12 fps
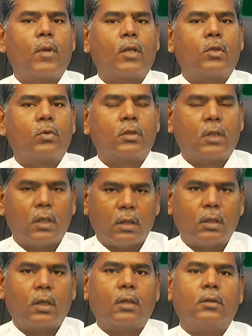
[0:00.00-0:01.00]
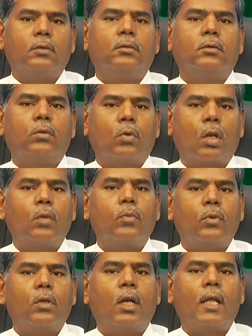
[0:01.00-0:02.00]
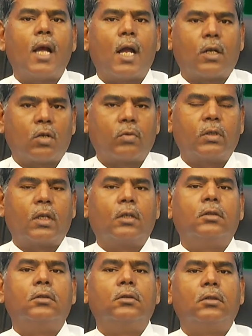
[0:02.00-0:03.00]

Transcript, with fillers: மருத்துவத்தில் இருக்கிறது குடல் புண்களை ஆற்றுவதற்கு